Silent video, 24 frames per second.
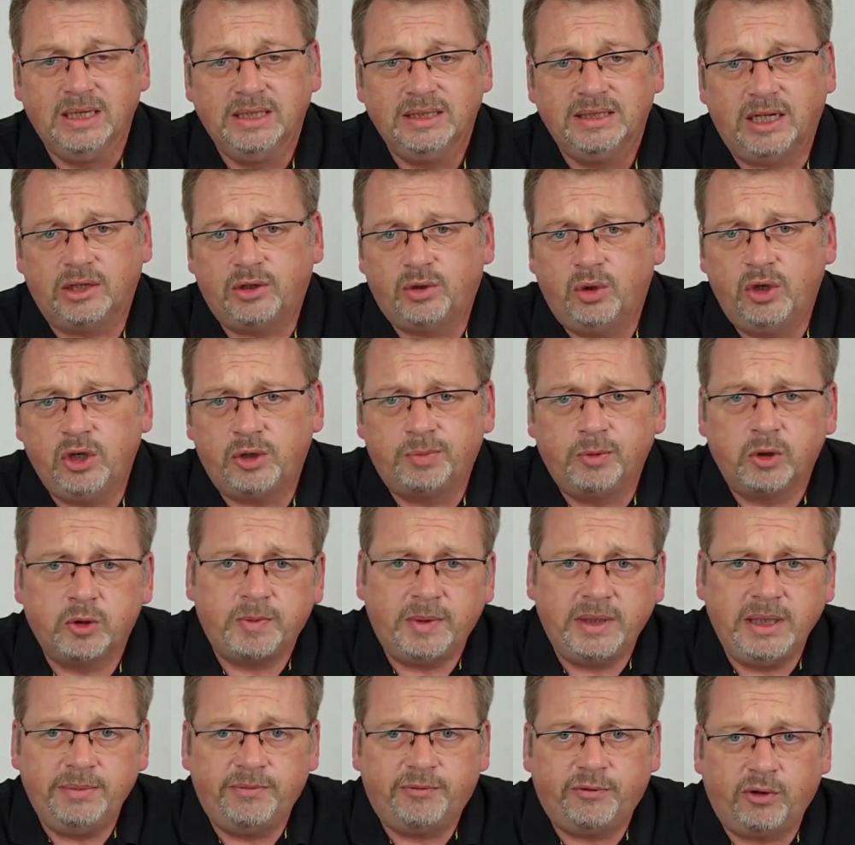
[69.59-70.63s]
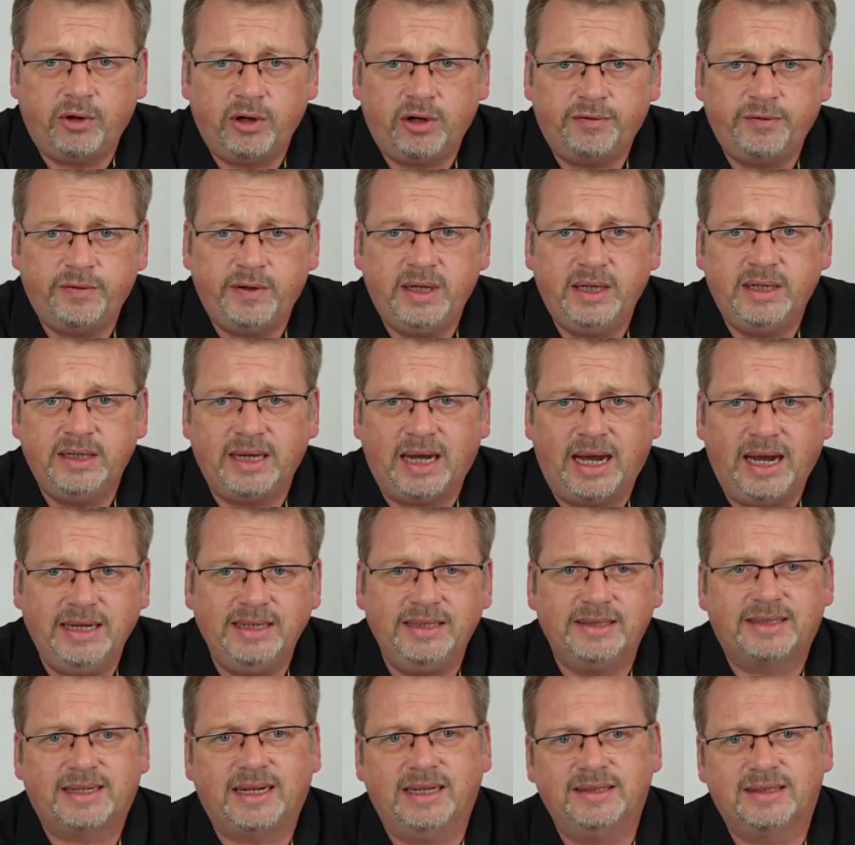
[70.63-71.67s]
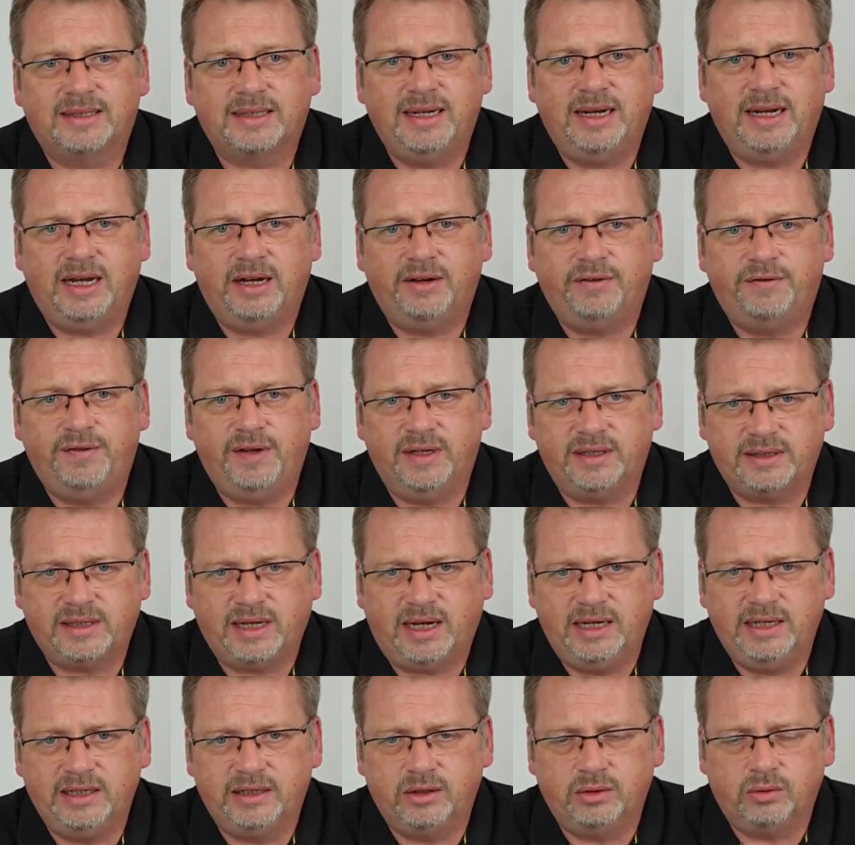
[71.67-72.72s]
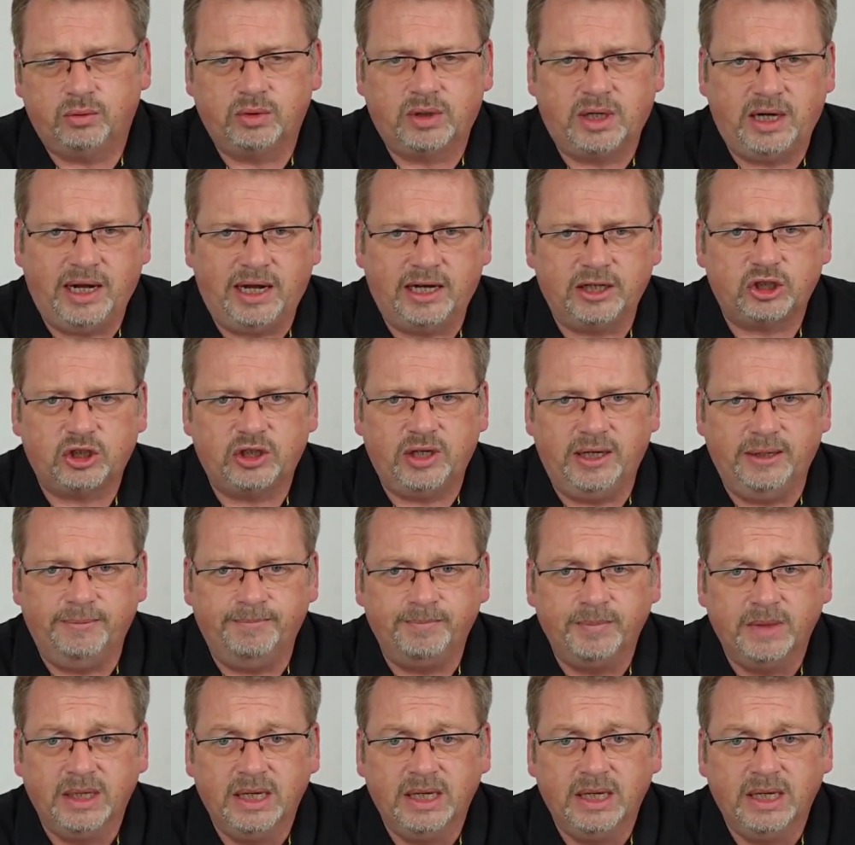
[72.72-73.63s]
Natürlich muss man im Vorfeld eines ganz klar festhalten und klarstellen.